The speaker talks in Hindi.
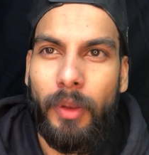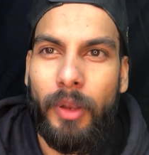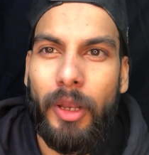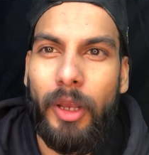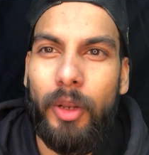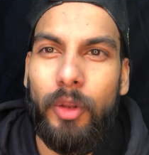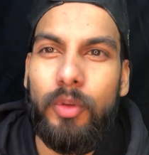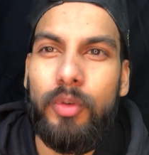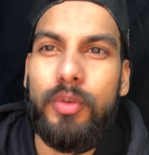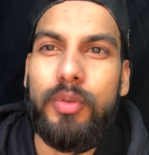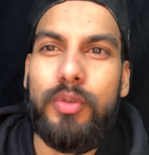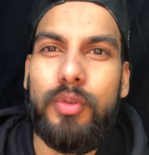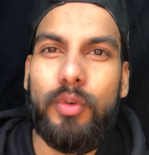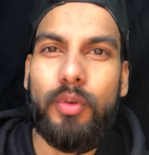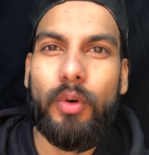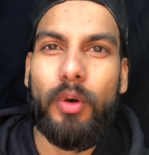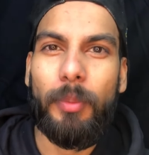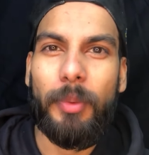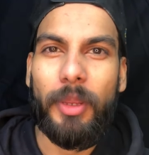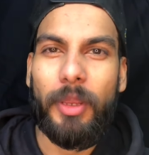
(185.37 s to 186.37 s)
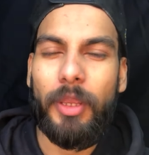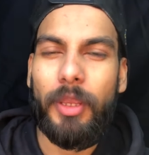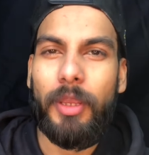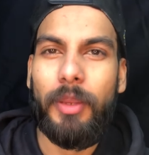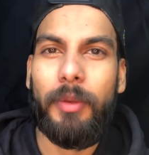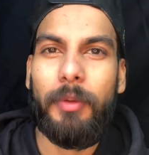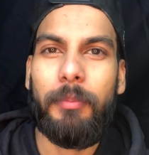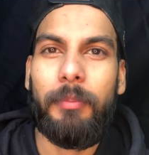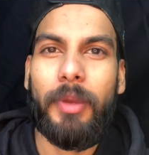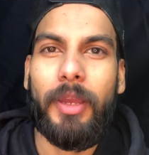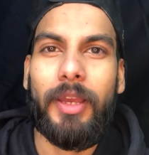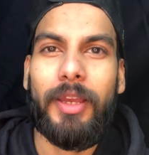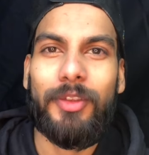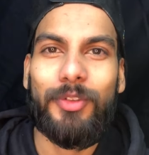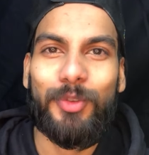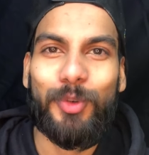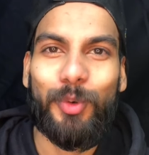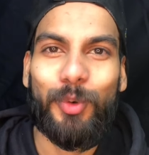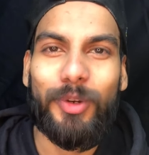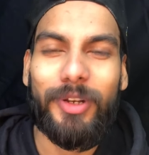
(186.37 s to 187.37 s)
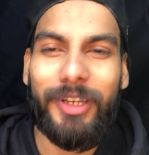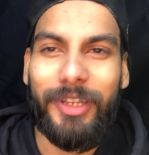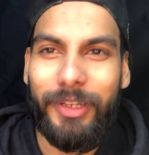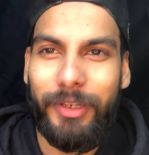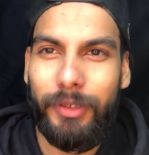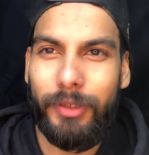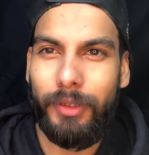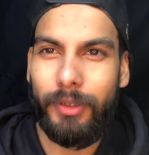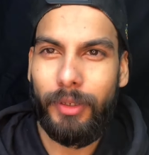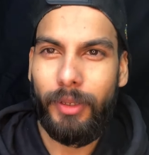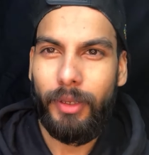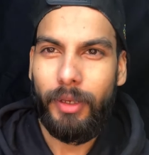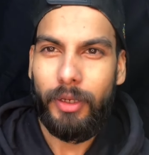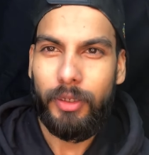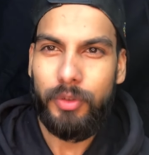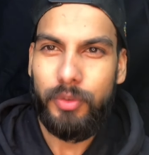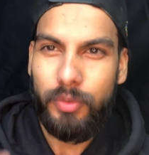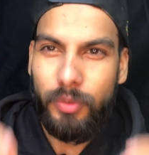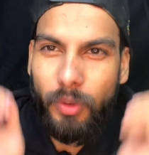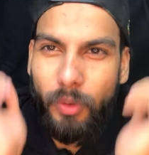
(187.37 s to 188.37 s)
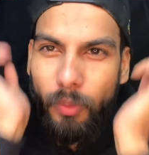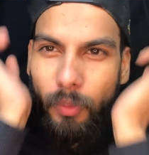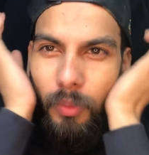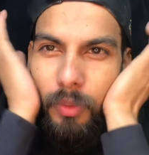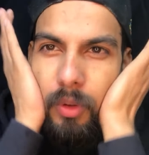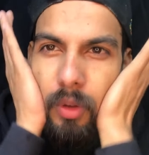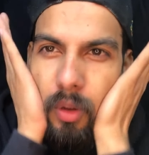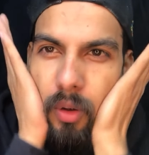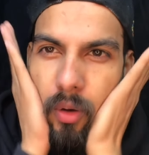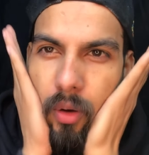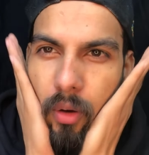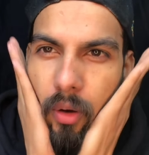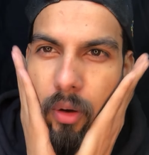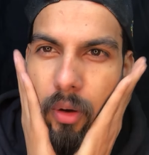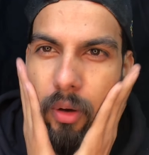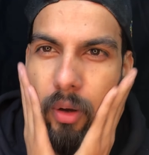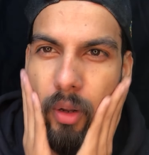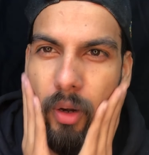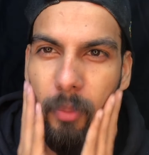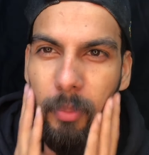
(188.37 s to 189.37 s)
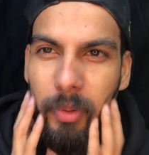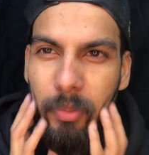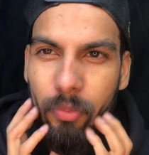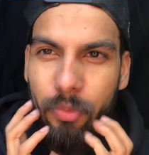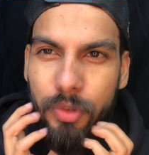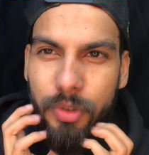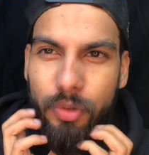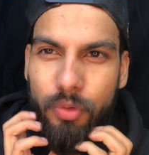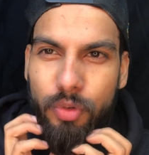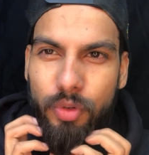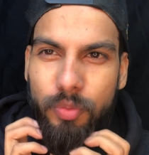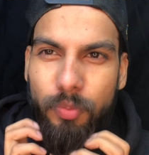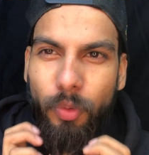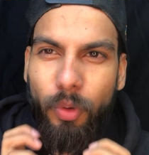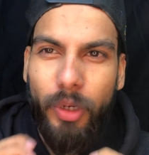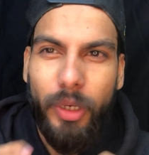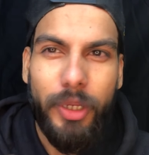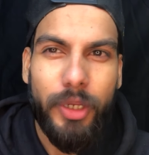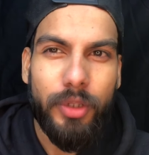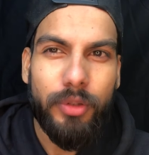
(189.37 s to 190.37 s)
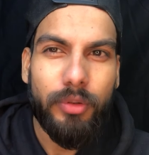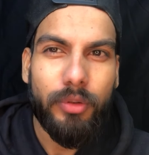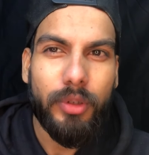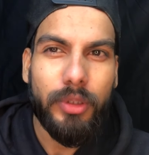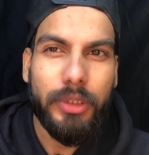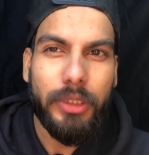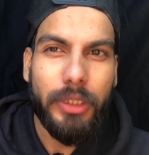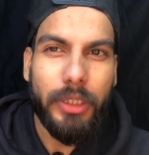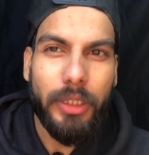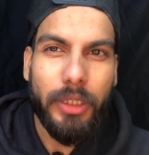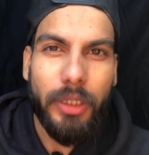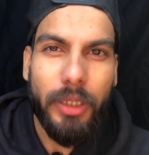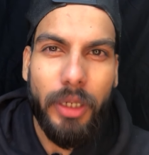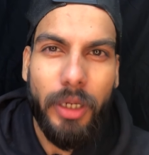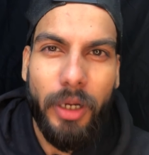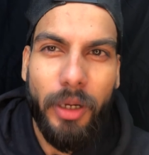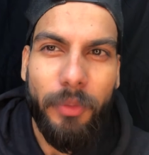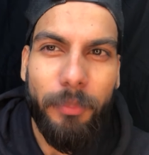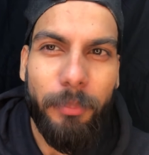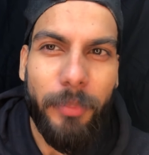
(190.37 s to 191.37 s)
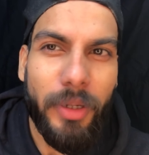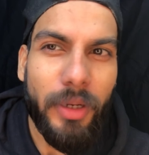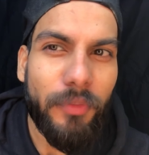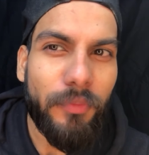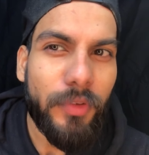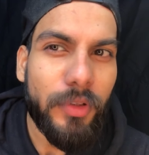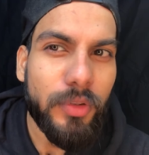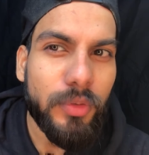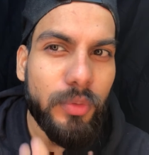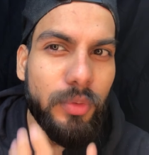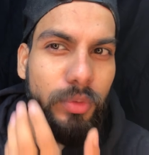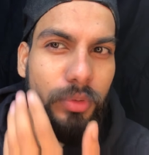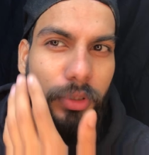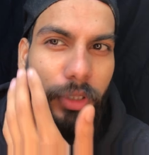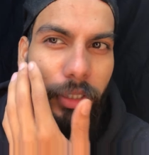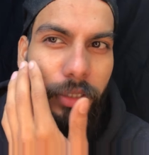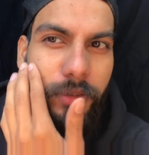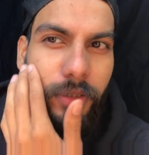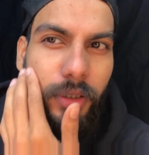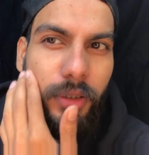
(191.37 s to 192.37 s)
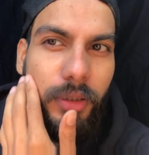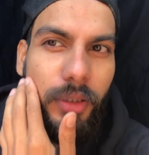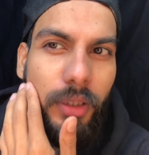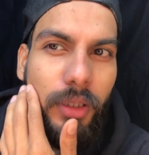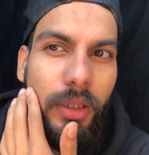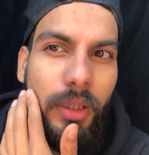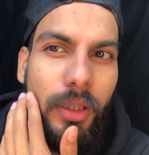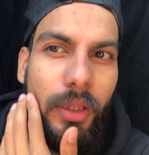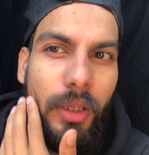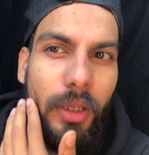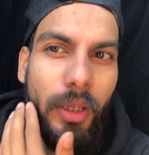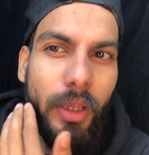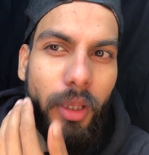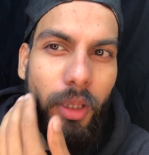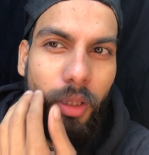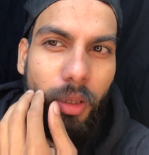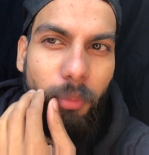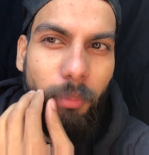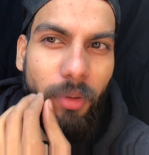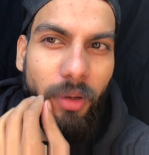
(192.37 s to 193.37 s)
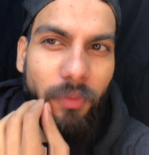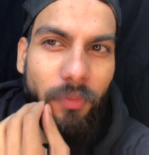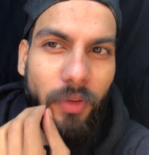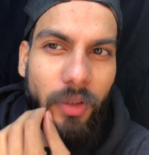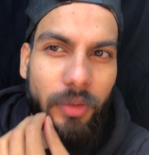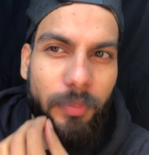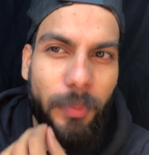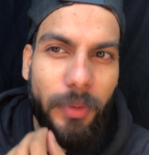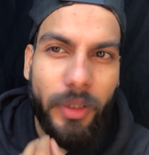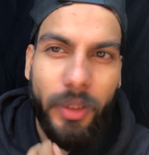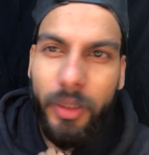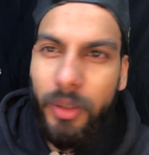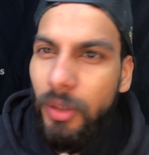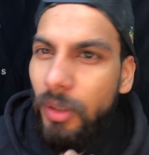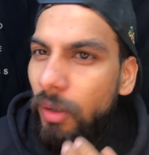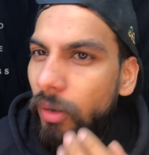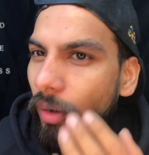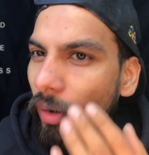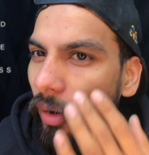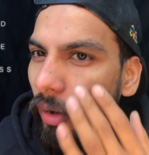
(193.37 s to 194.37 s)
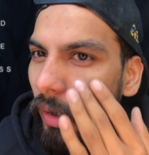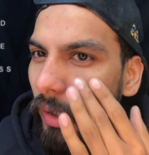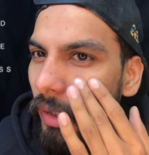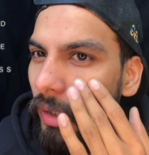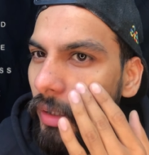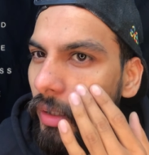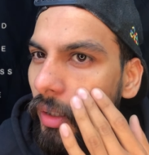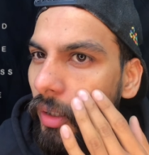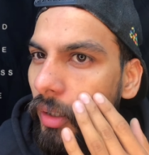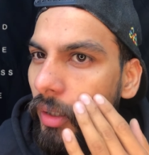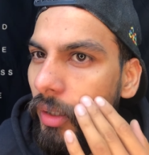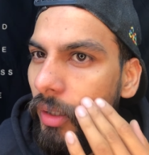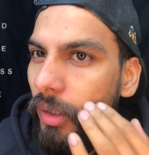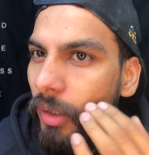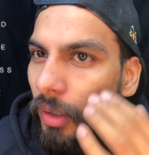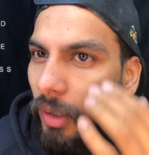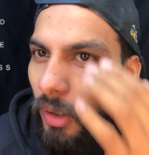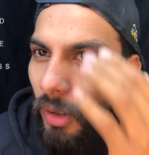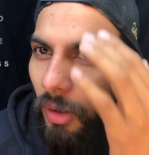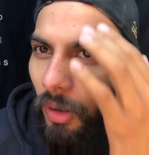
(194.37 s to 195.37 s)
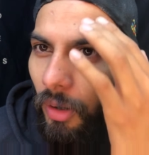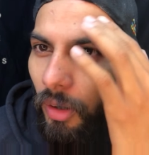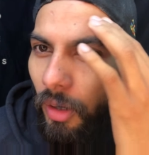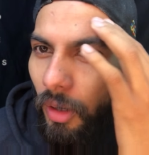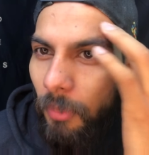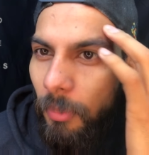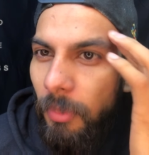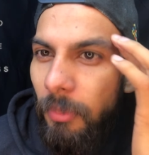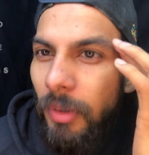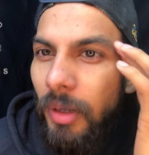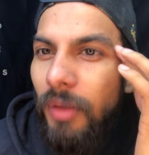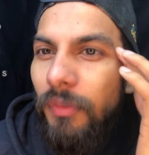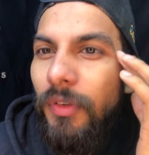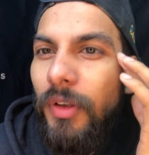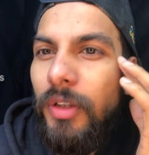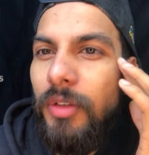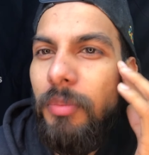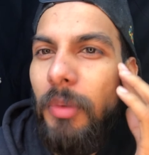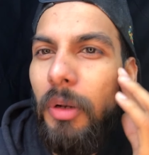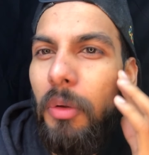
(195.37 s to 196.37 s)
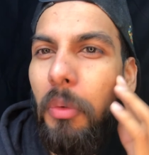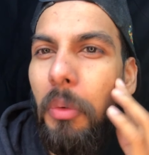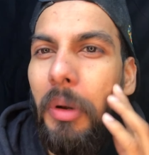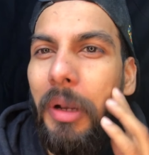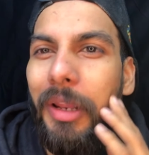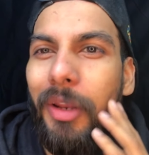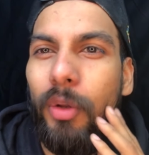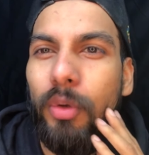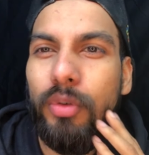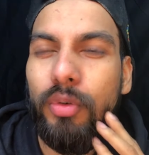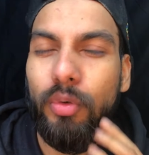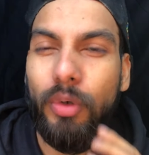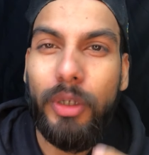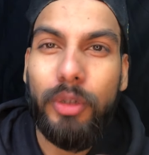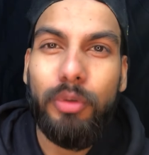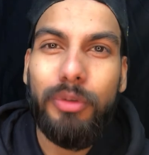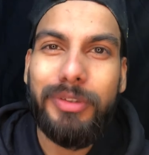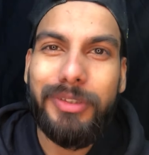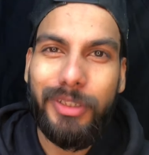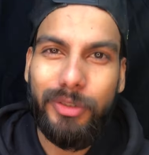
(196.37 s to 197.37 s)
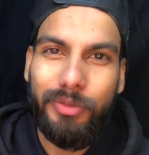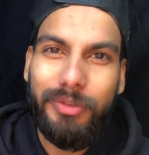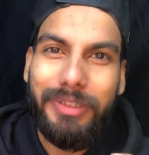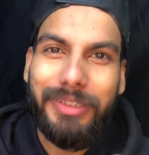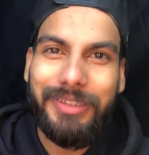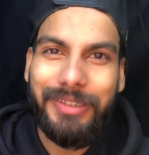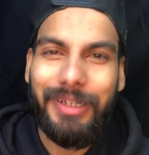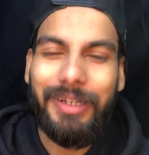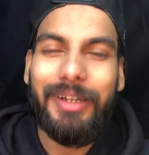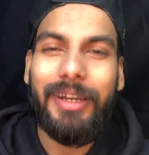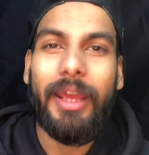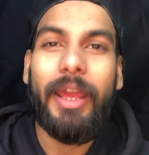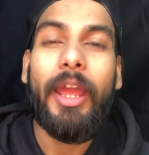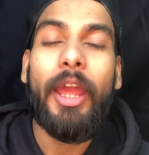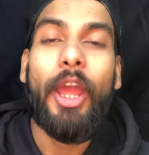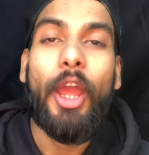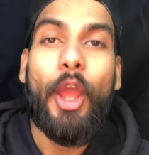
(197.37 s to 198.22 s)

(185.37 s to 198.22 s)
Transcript: हेलो दोस्तों अभी मैं इसको क्लीन करके आ चुका हूँ और अभी मुझे कुछ बोलने की ज़रूरत नहीं है आप मेरा फेस खुद देख सकते हैं कि मेरे फेस पे कितना ऑयल था और अभी मेरा फेस बिल्कुल क्लीन हो चुका तो इसका जो रिज़ल्ट है